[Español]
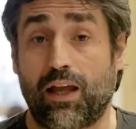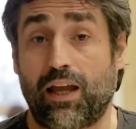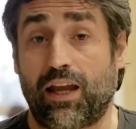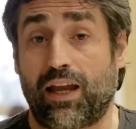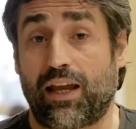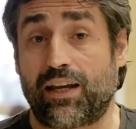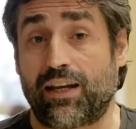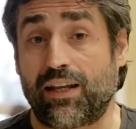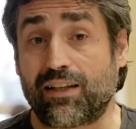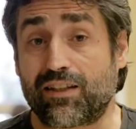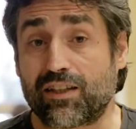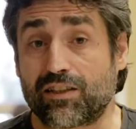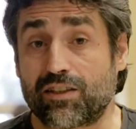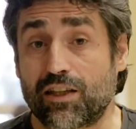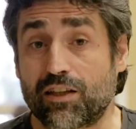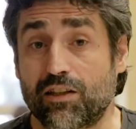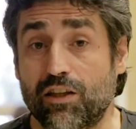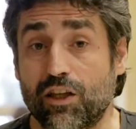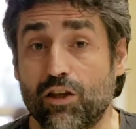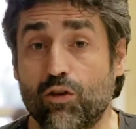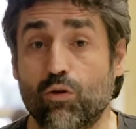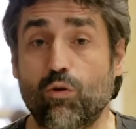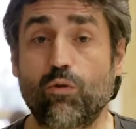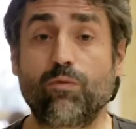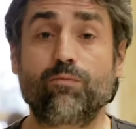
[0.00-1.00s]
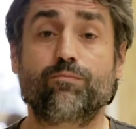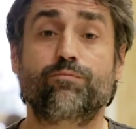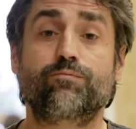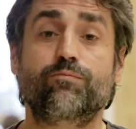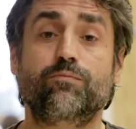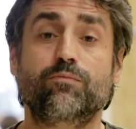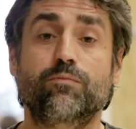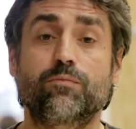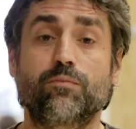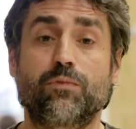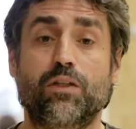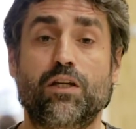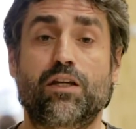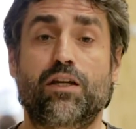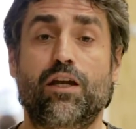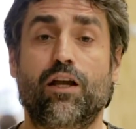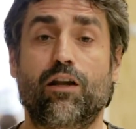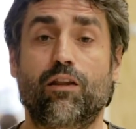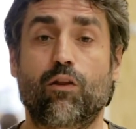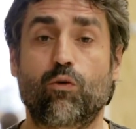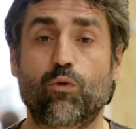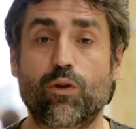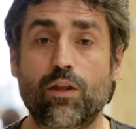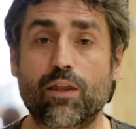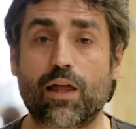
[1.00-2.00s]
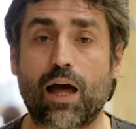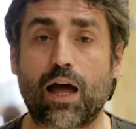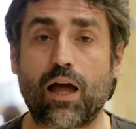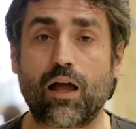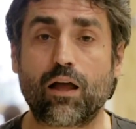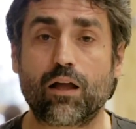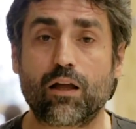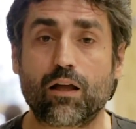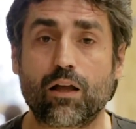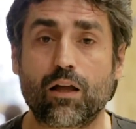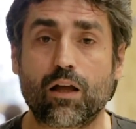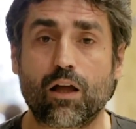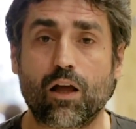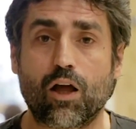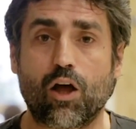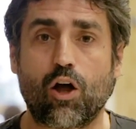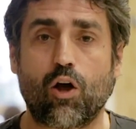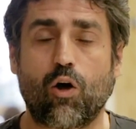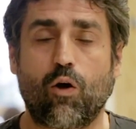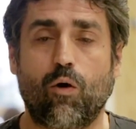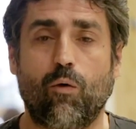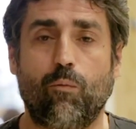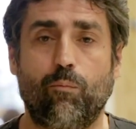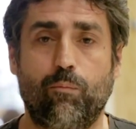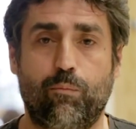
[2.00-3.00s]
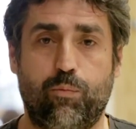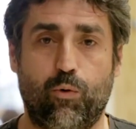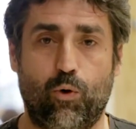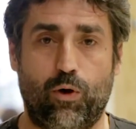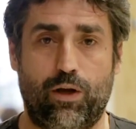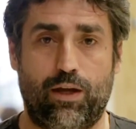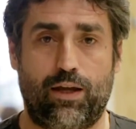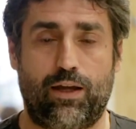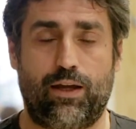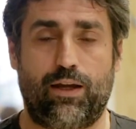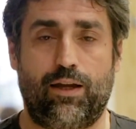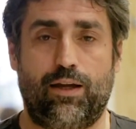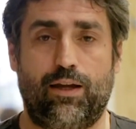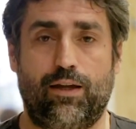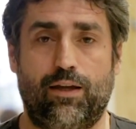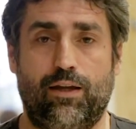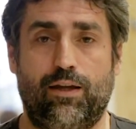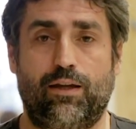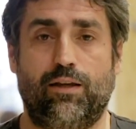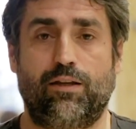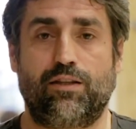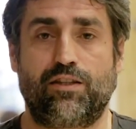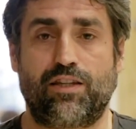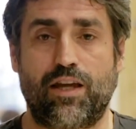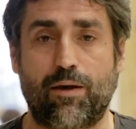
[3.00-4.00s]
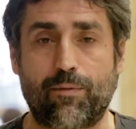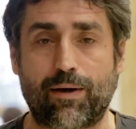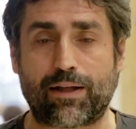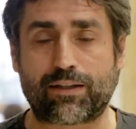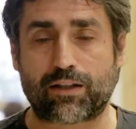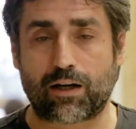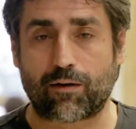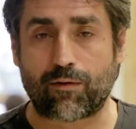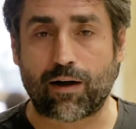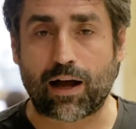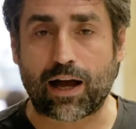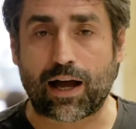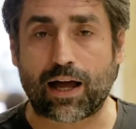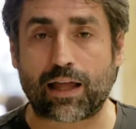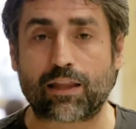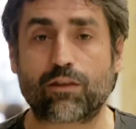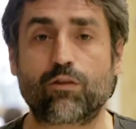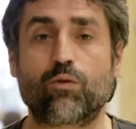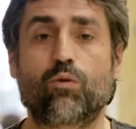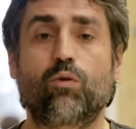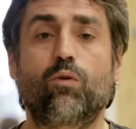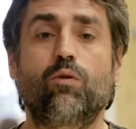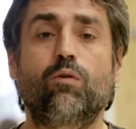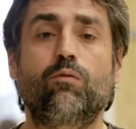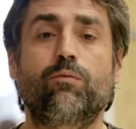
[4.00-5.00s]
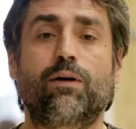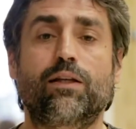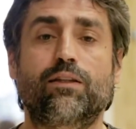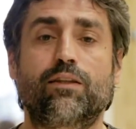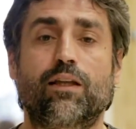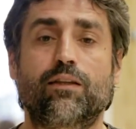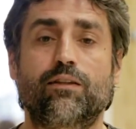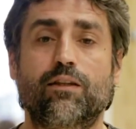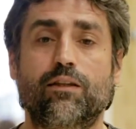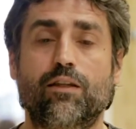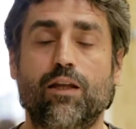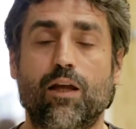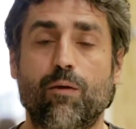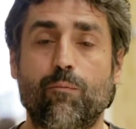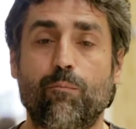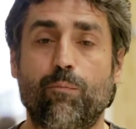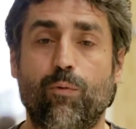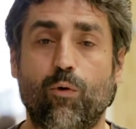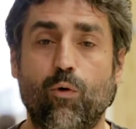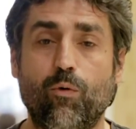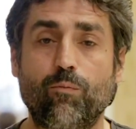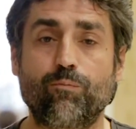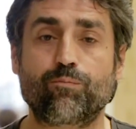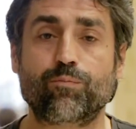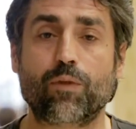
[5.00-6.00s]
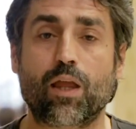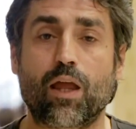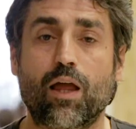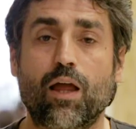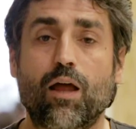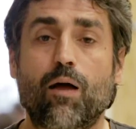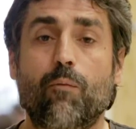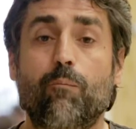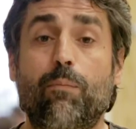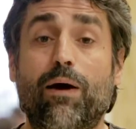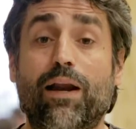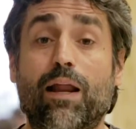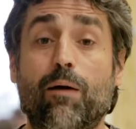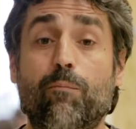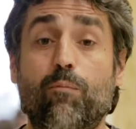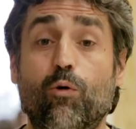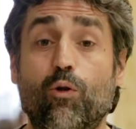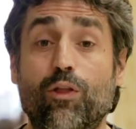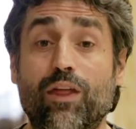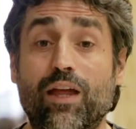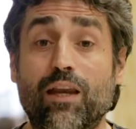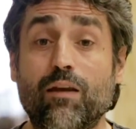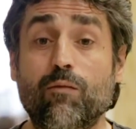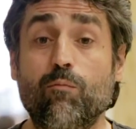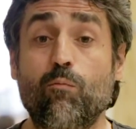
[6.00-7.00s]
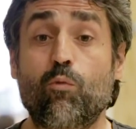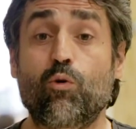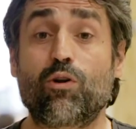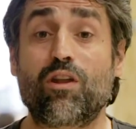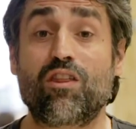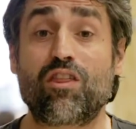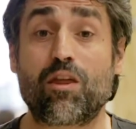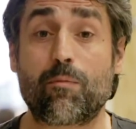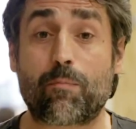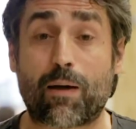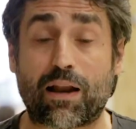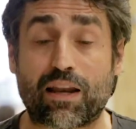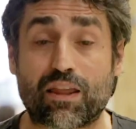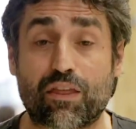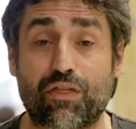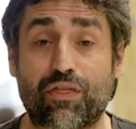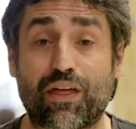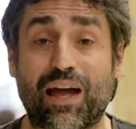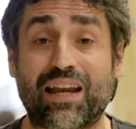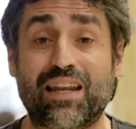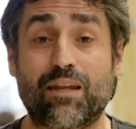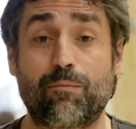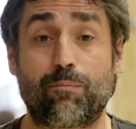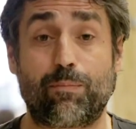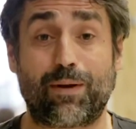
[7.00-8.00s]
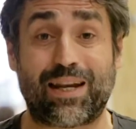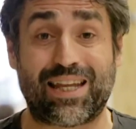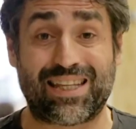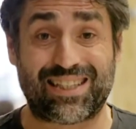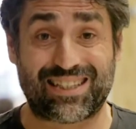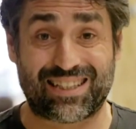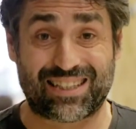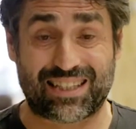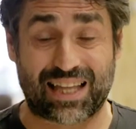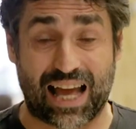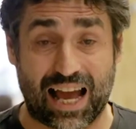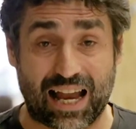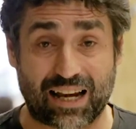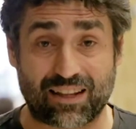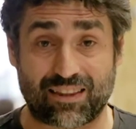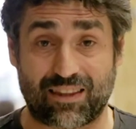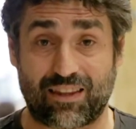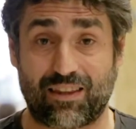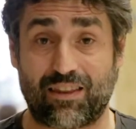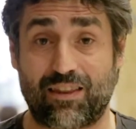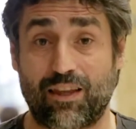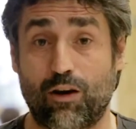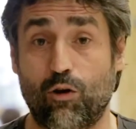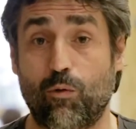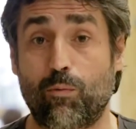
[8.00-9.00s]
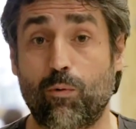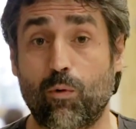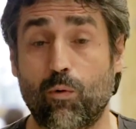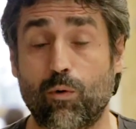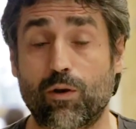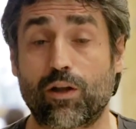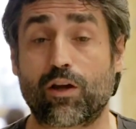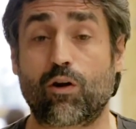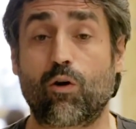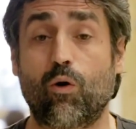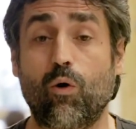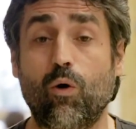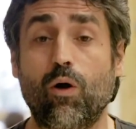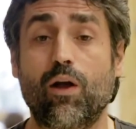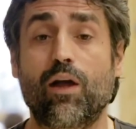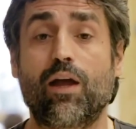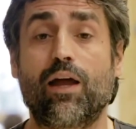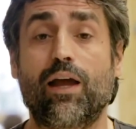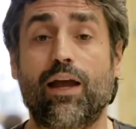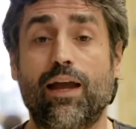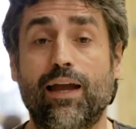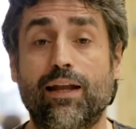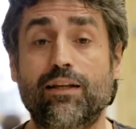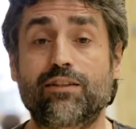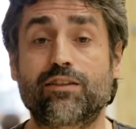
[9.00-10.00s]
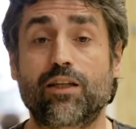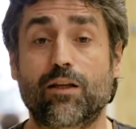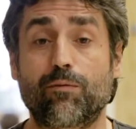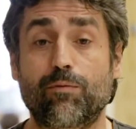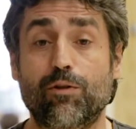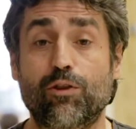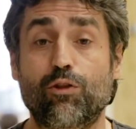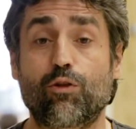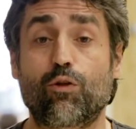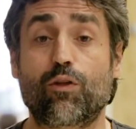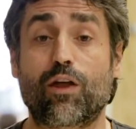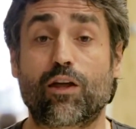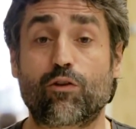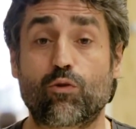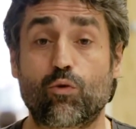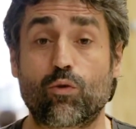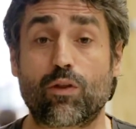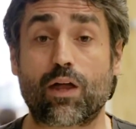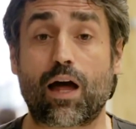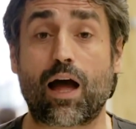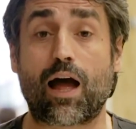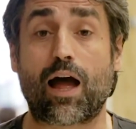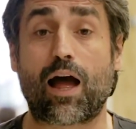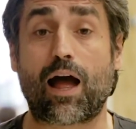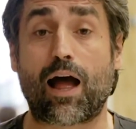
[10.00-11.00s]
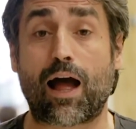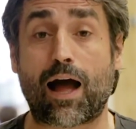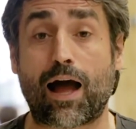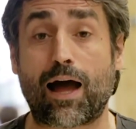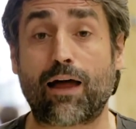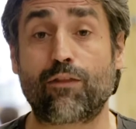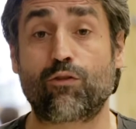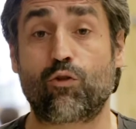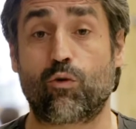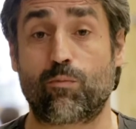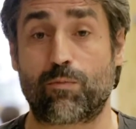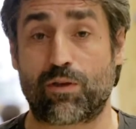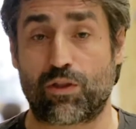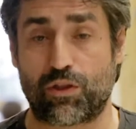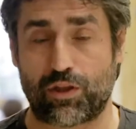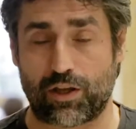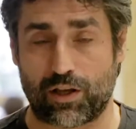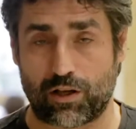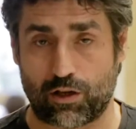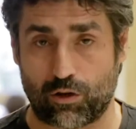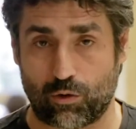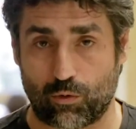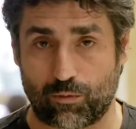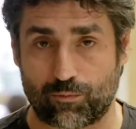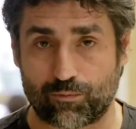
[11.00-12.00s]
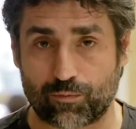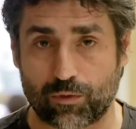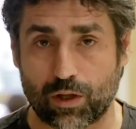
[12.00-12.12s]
En este sentido, Izquierda Unida pues lleva trabajando bastante tiempo para poder municipalizar y prestar desde lo público el servicio de ayuda a domicilio.